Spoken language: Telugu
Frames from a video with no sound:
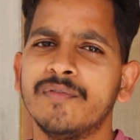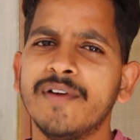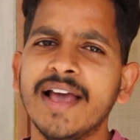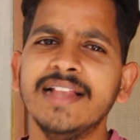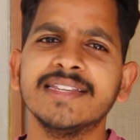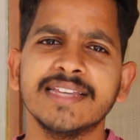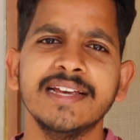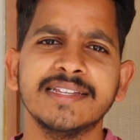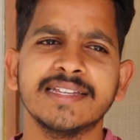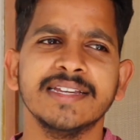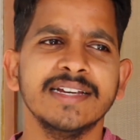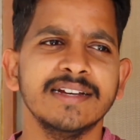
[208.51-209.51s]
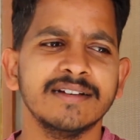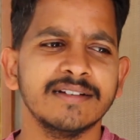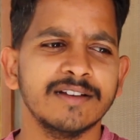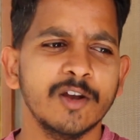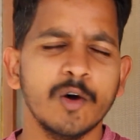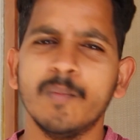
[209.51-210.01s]
ఫైల్
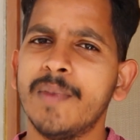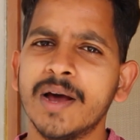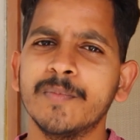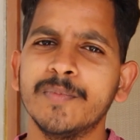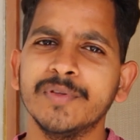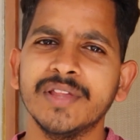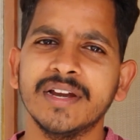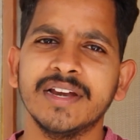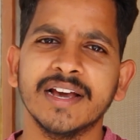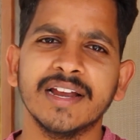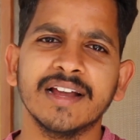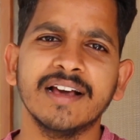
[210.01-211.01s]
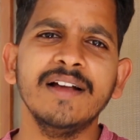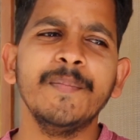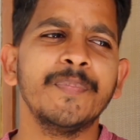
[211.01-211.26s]
సైజ్లో మార్పు ఉందంటే కనుక